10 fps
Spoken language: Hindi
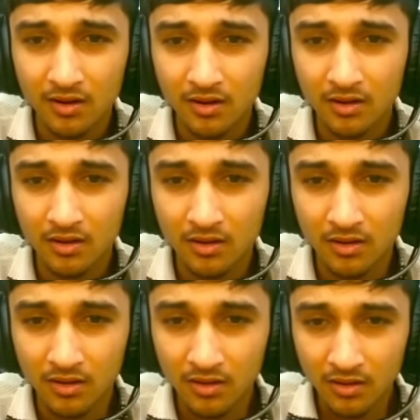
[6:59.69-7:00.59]

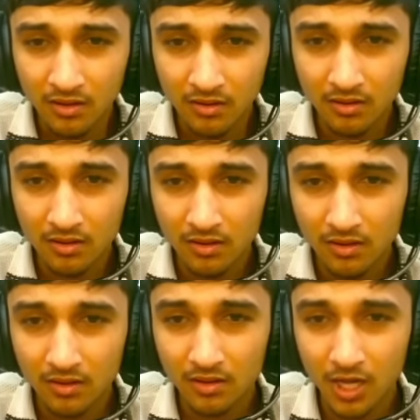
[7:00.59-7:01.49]
फर्स्ट डूम
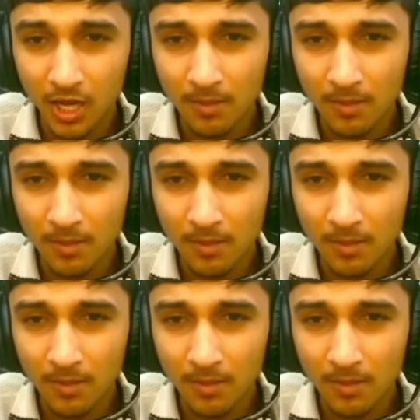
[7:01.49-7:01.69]
अबे